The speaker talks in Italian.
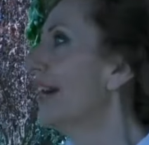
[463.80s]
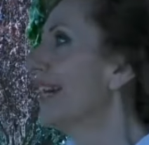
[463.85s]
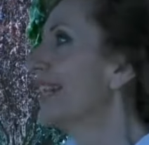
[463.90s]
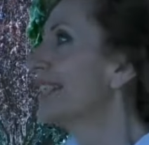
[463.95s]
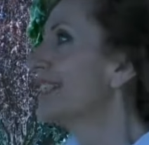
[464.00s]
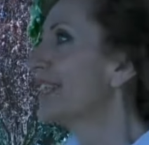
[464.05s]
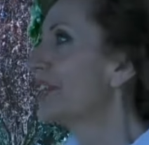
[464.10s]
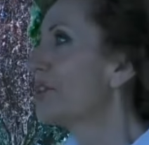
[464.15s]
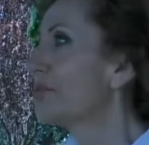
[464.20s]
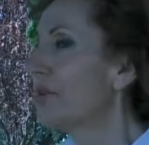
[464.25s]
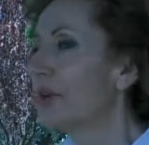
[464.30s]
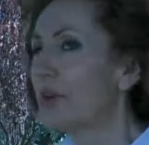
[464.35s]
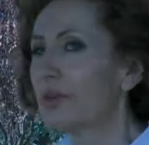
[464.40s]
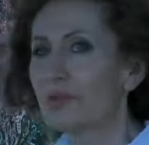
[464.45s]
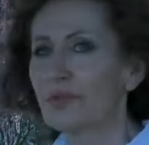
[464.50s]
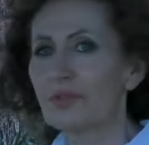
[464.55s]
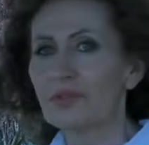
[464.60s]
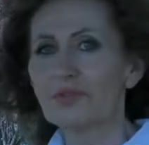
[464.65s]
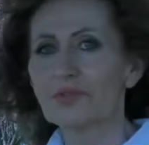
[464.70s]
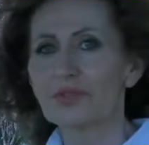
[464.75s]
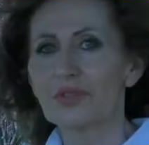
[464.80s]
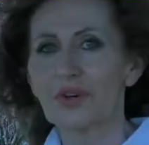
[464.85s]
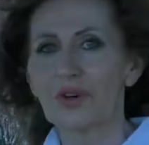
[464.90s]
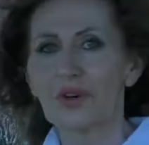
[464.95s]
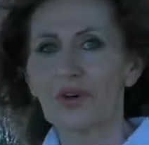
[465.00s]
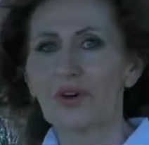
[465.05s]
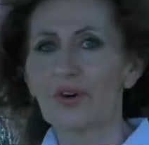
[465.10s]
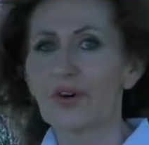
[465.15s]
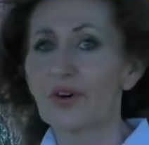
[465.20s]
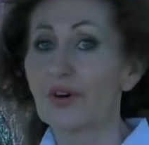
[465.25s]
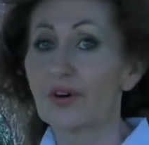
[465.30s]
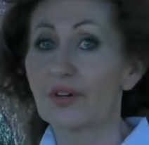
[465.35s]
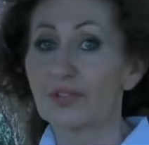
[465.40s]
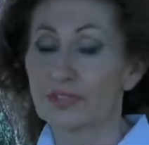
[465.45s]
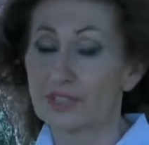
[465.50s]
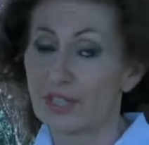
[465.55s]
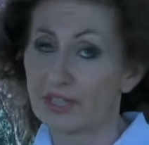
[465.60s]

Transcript: se si, qualcuno annoia.